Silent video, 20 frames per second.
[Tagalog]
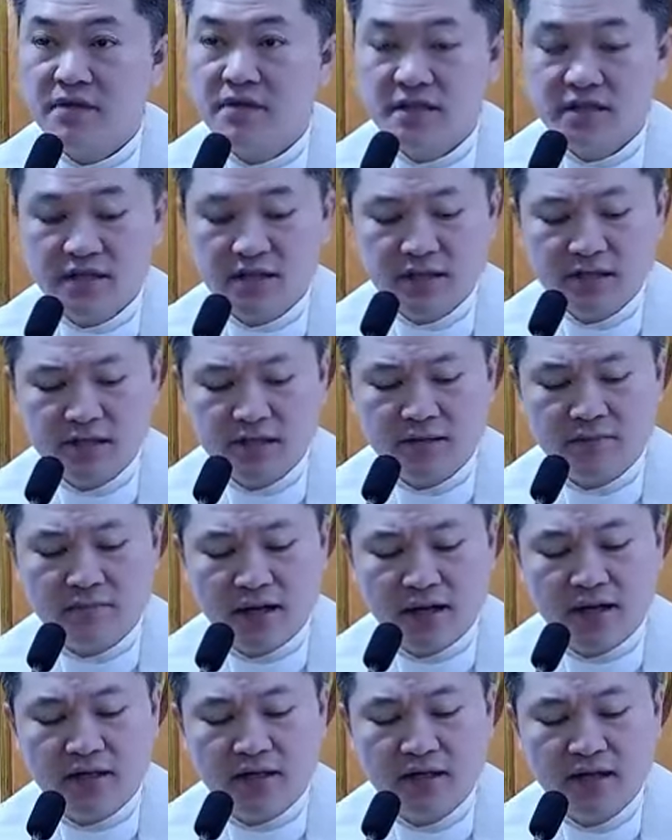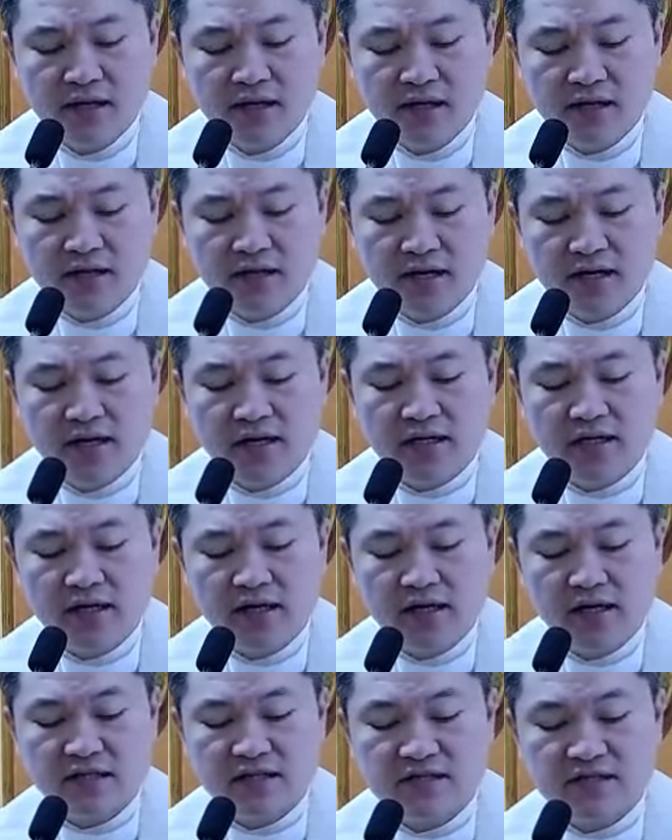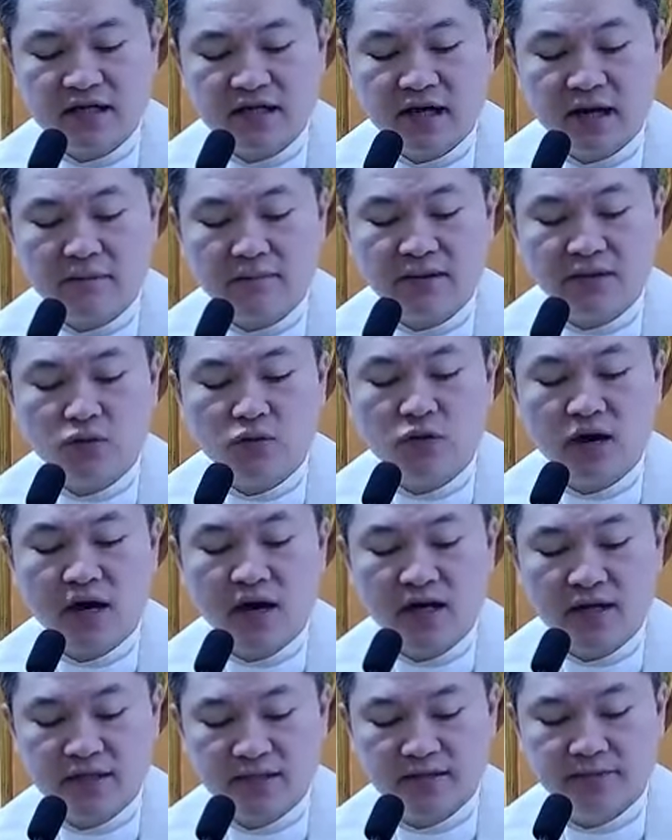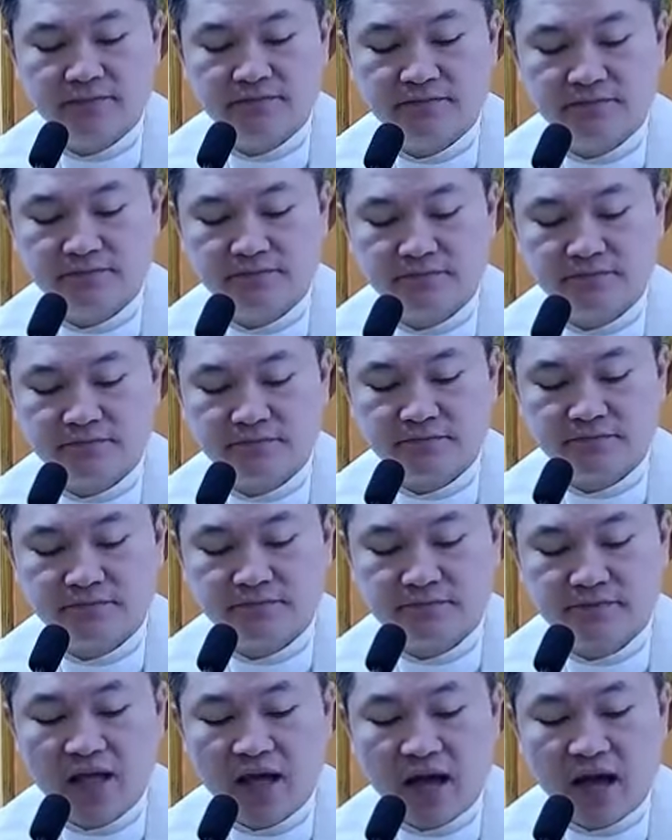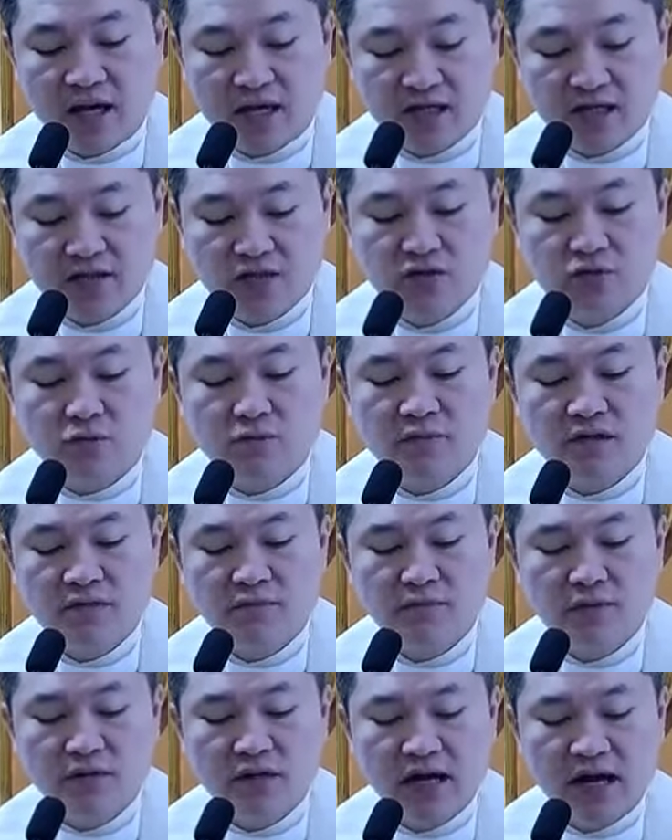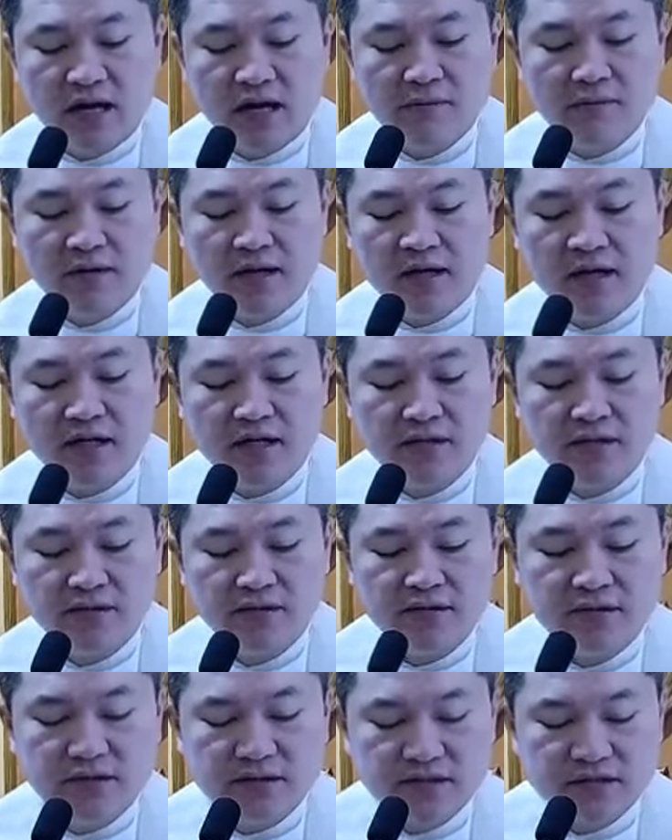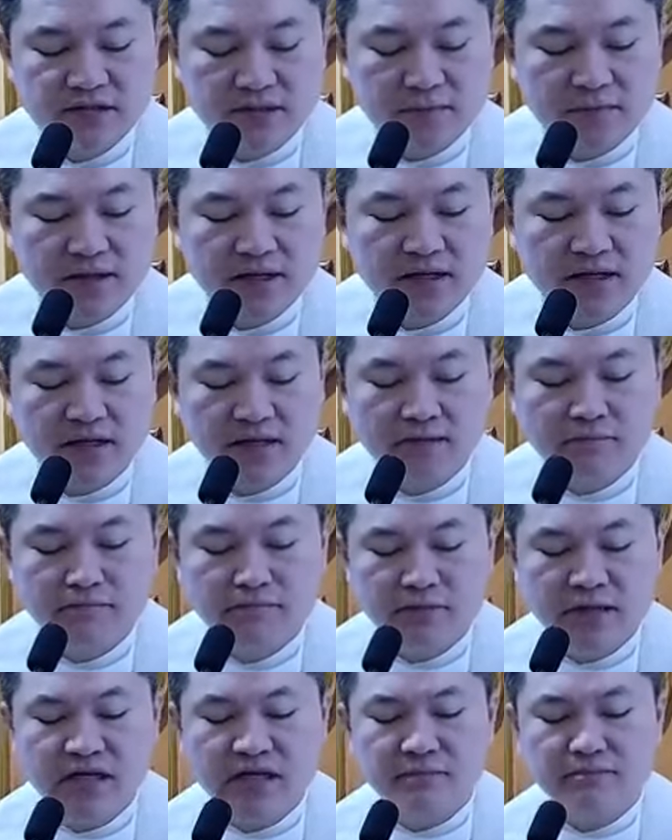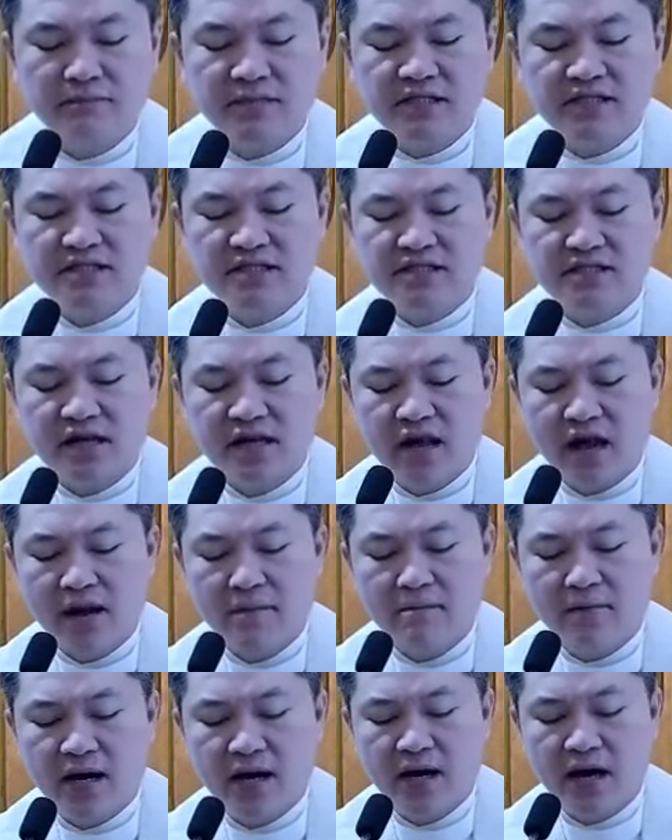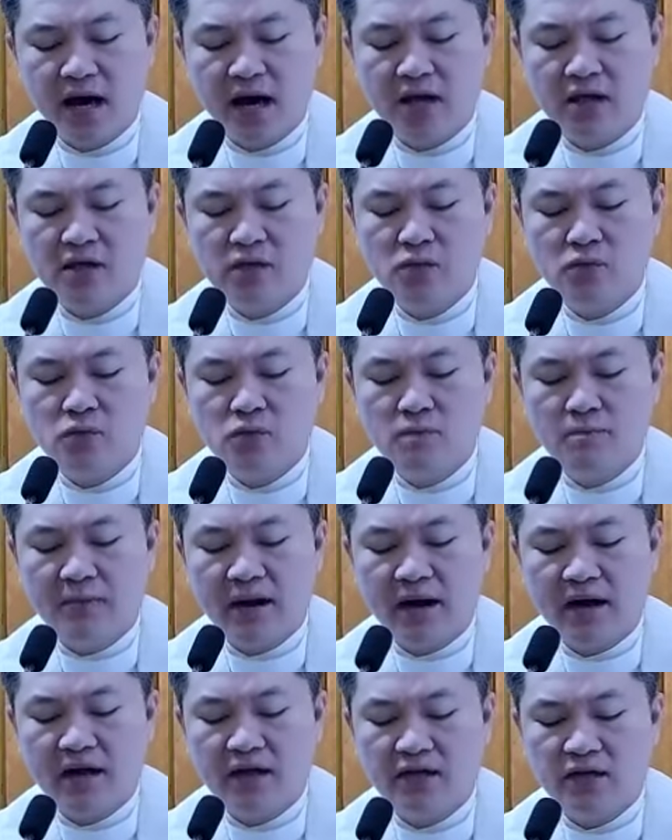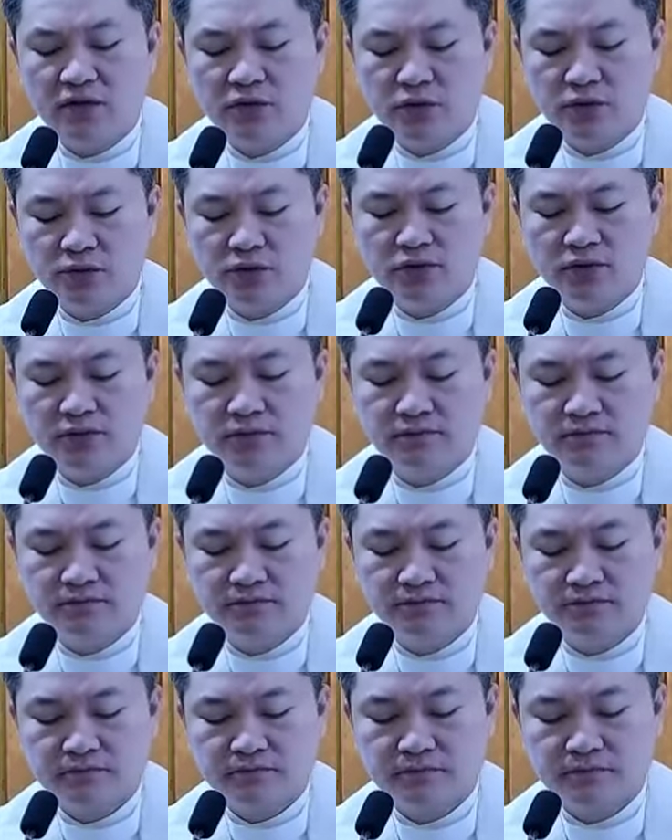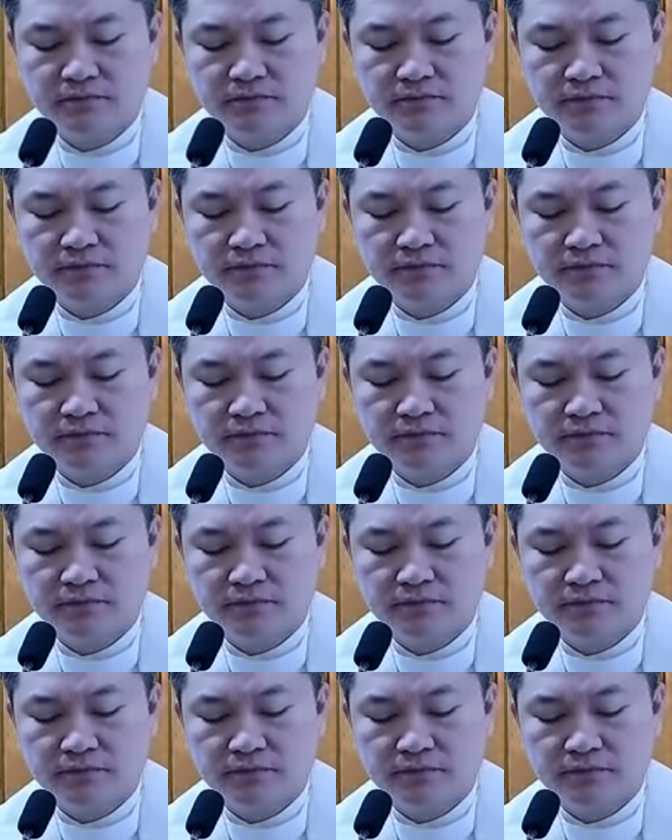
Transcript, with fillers: May binhi namang nalaglag sa kabatuhan. Agad sumibol ang mga iyon sapagkat manipis lamang ang lupa doon.